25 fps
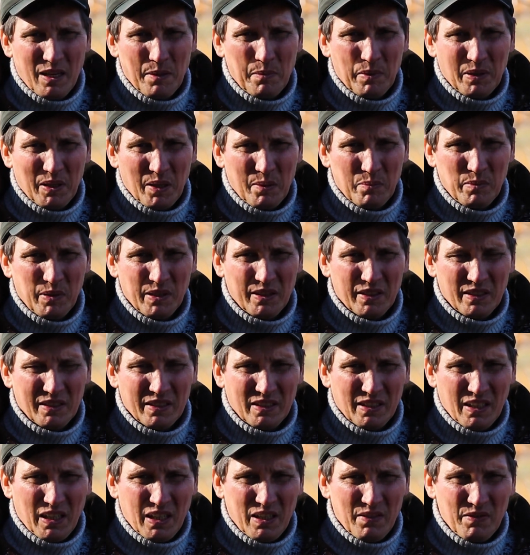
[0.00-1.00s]
Кем она бита?
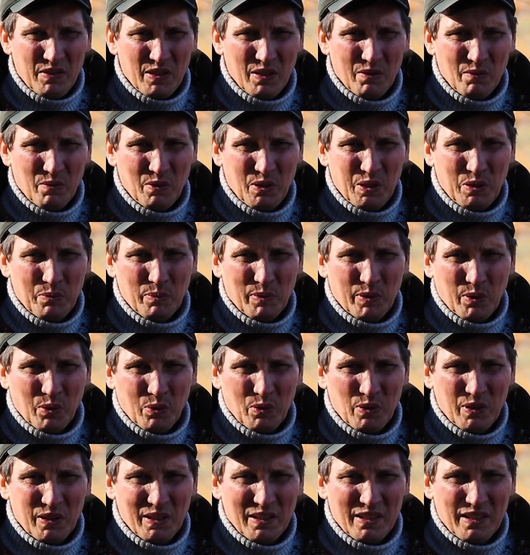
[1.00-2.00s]
Скорее всего, это
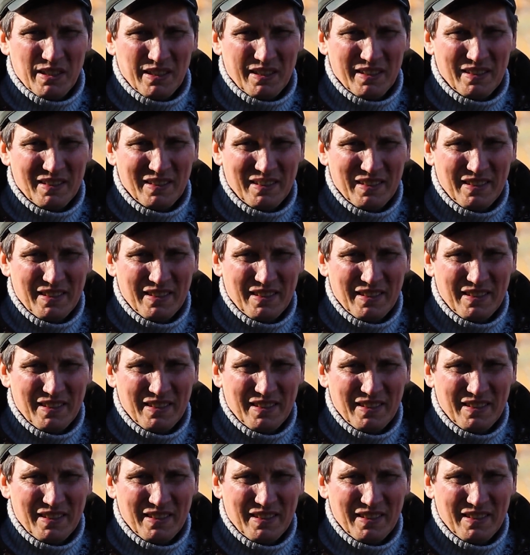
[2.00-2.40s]
потрудился